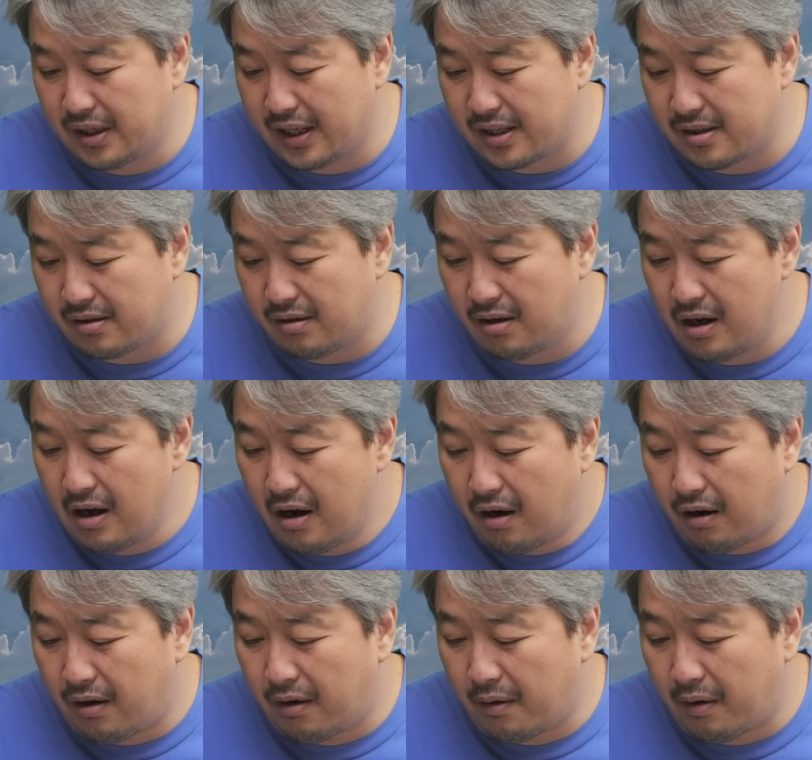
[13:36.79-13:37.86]
그래서
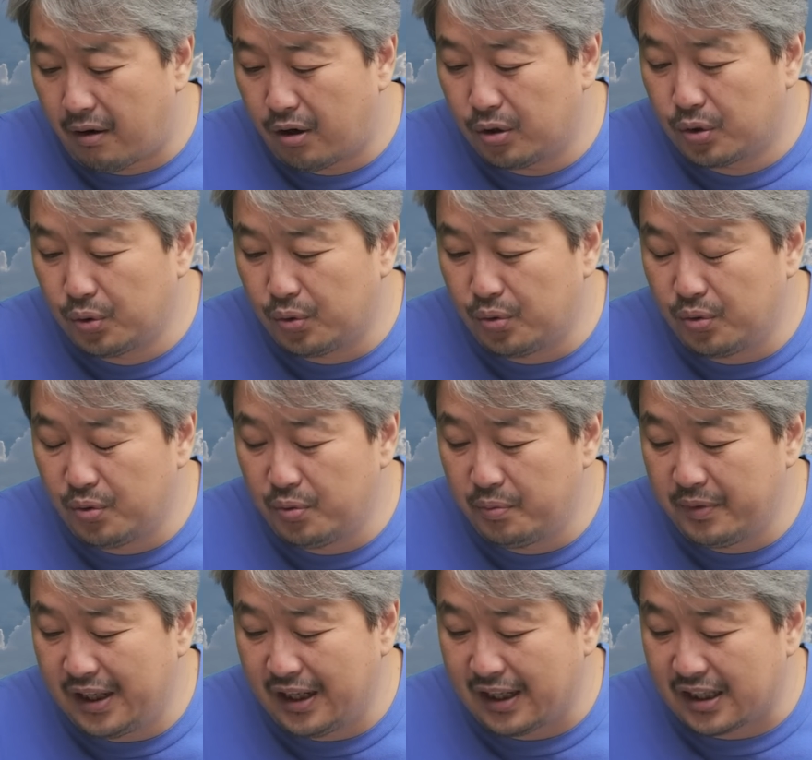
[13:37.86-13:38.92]

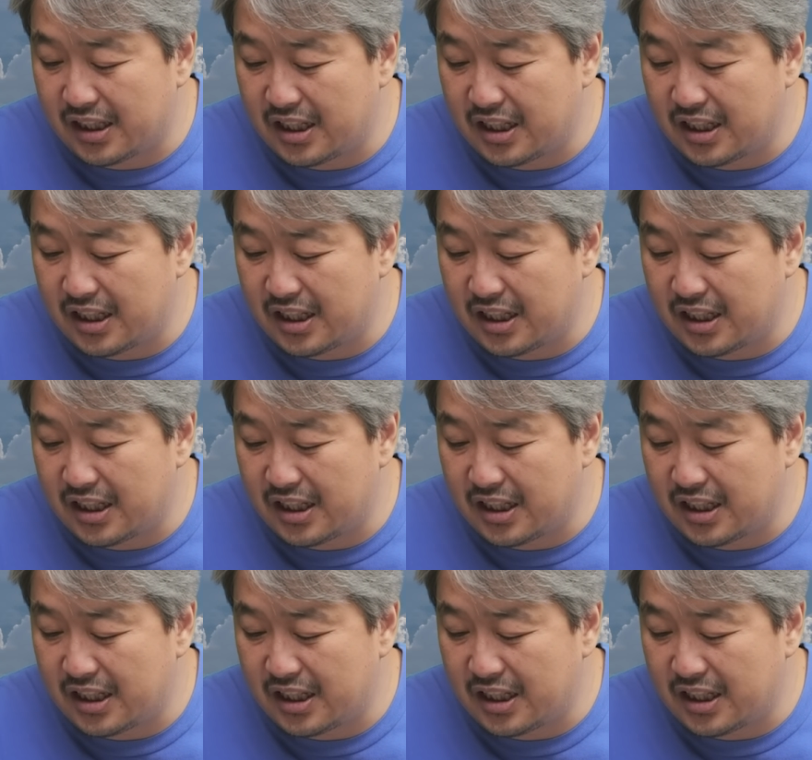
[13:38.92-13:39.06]
어둠이